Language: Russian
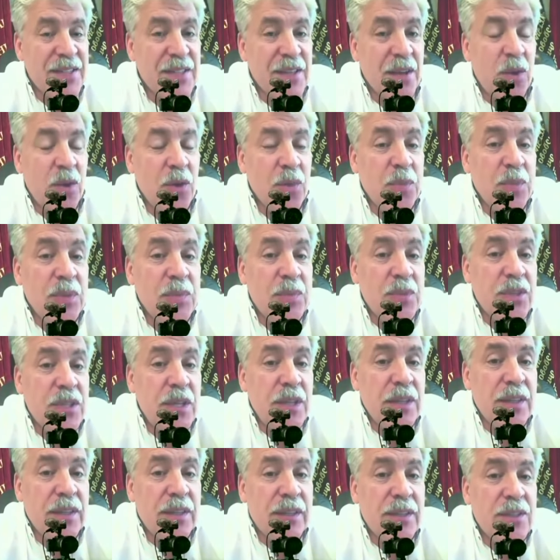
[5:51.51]
А он подбежал и
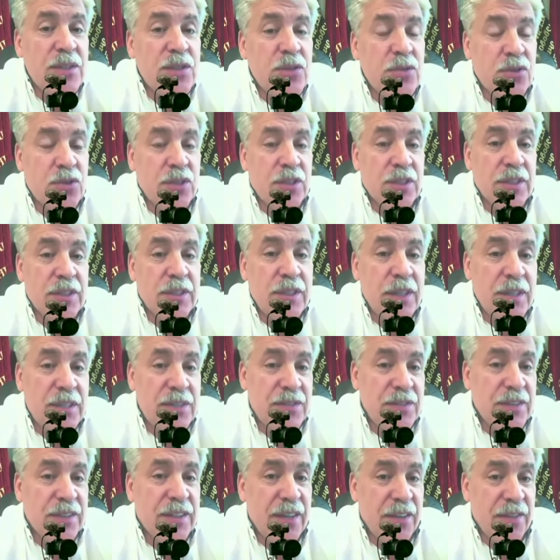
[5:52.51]
говорит, слушайте, дайте
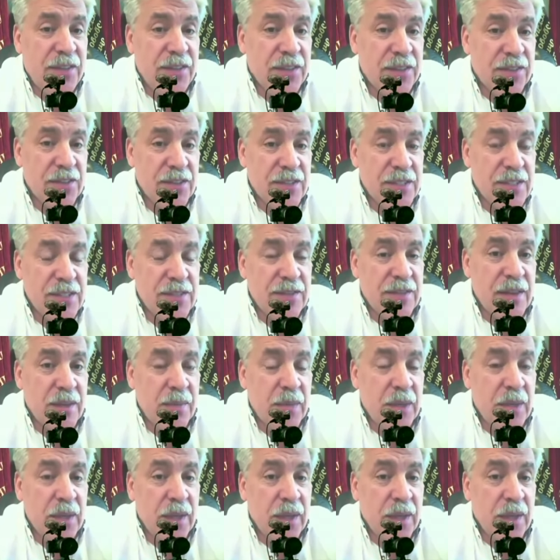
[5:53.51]
сфотографироваться с вами.